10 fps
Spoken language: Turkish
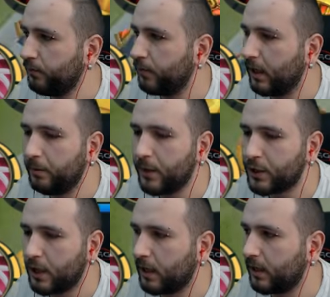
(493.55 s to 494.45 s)
Fly
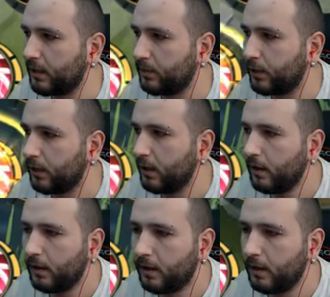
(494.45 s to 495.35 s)
5k kasmış.
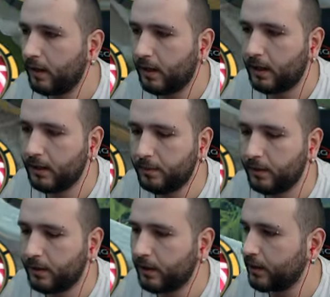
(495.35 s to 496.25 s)
E, hangi
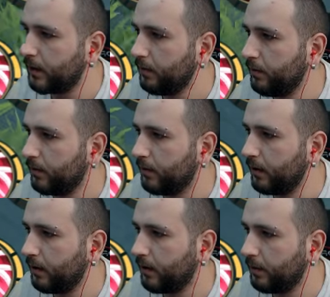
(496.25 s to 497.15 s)
birini keseyim? E, bir
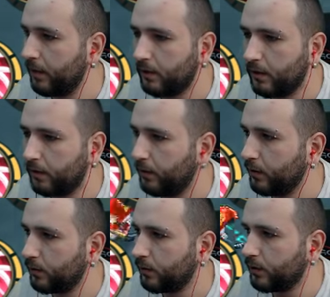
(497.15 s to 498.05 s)
de Rabileri var
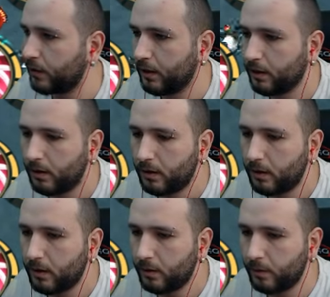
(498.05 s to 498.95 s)
biliyorsunuz ki.
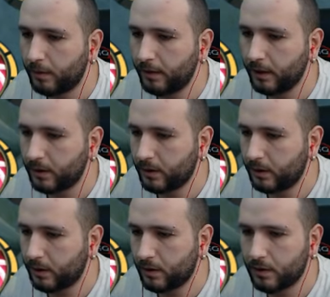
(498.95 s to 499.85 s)
E, bu Rabi'yi nasıl
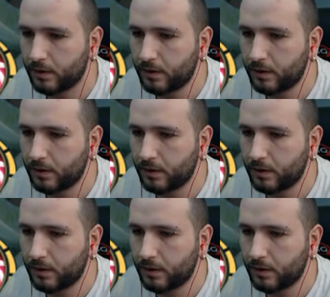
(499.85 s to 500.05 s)
keseceğiz?